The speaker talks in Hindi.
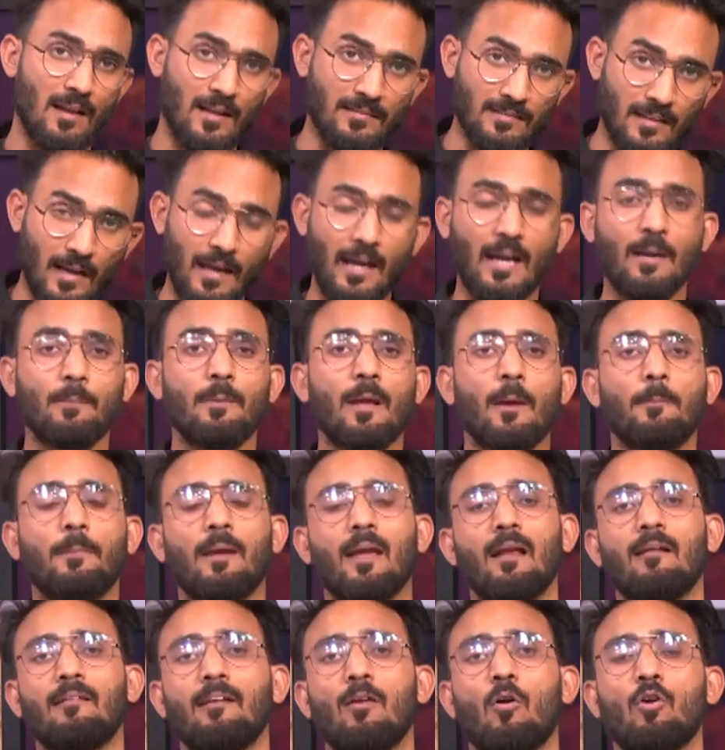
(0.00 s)
क्लास क्रिकेट भी अब
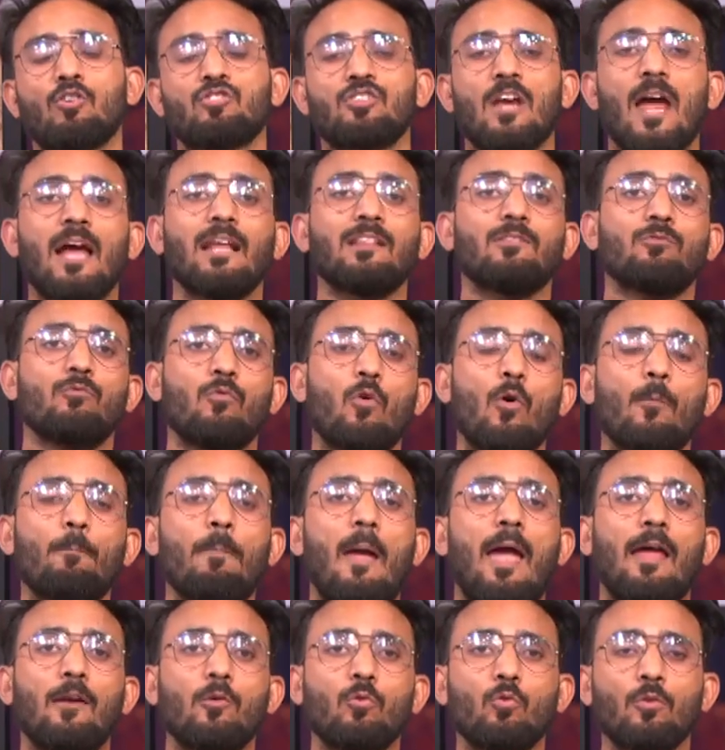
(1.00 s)
खेल रहे हैं और शायद वो
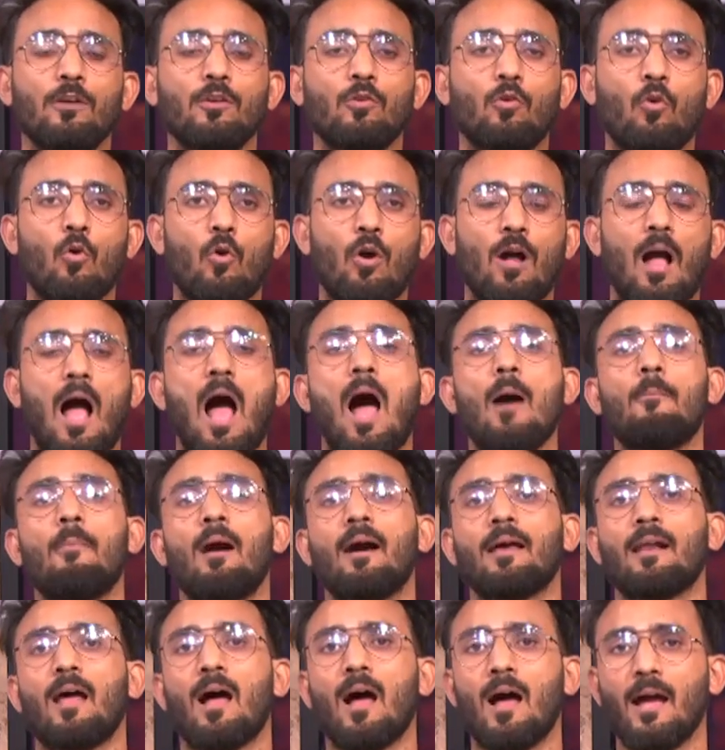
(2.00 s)
पहलू इनको काम
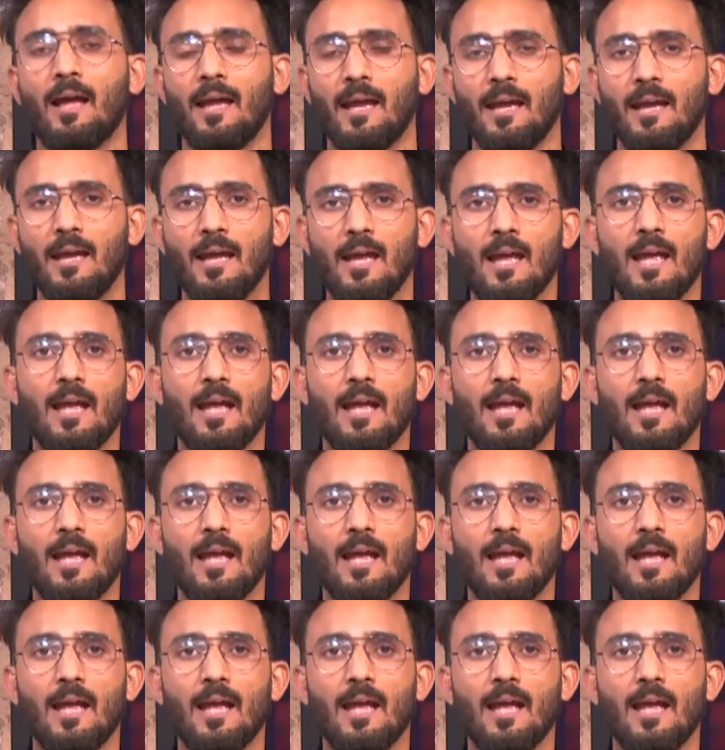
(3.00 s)
आ रहा है